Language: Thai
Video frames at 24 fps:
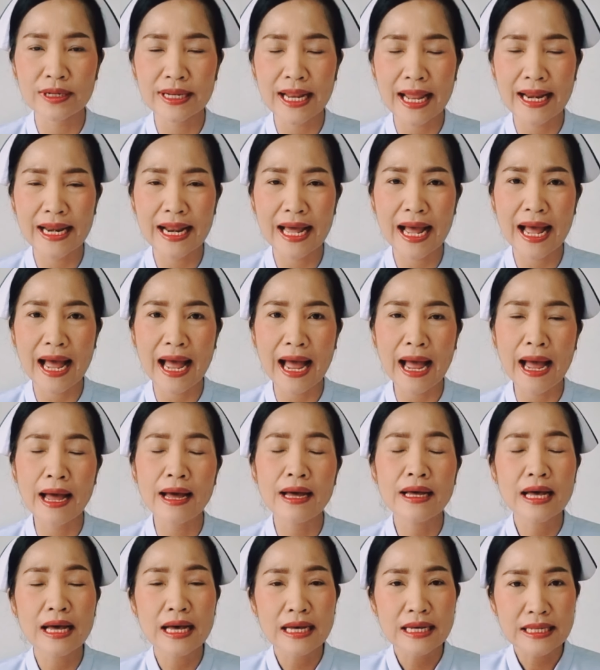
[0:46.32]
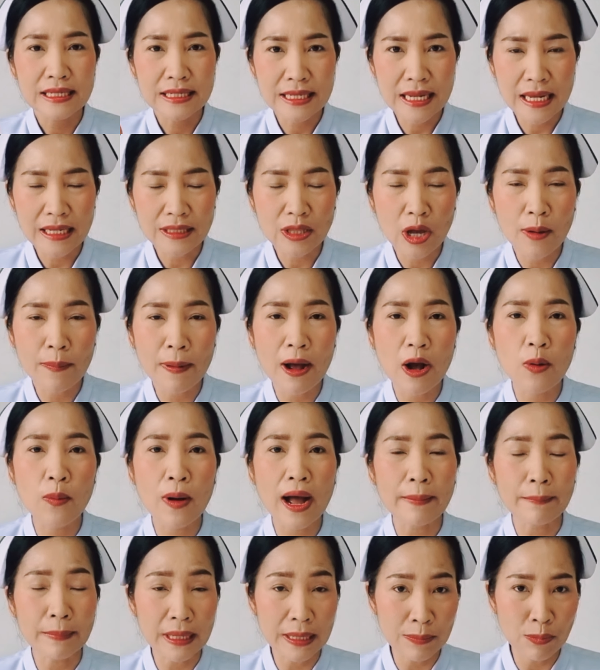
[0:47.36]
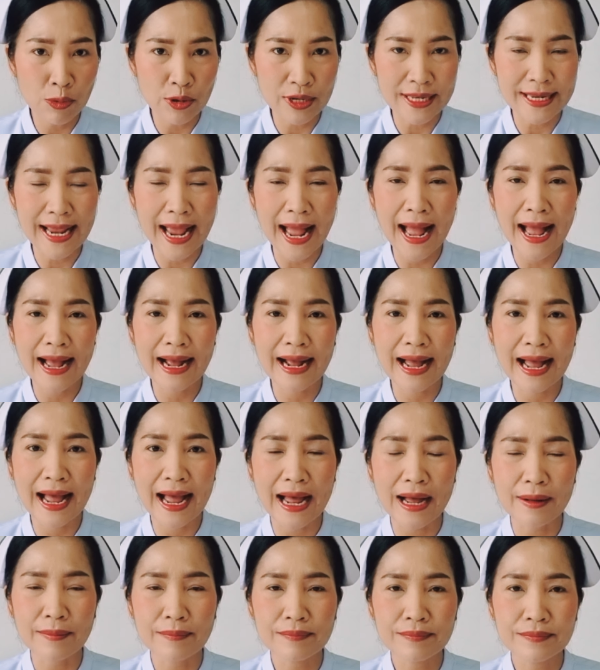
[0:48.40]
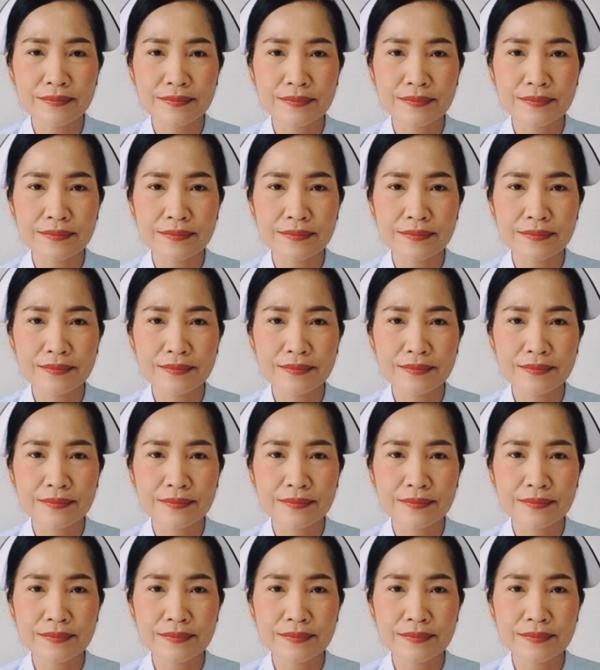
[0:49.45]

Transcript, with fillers: สมรสนั้นนะคะเสี่ยงต่อภาวะมีบุตรยากค่ะ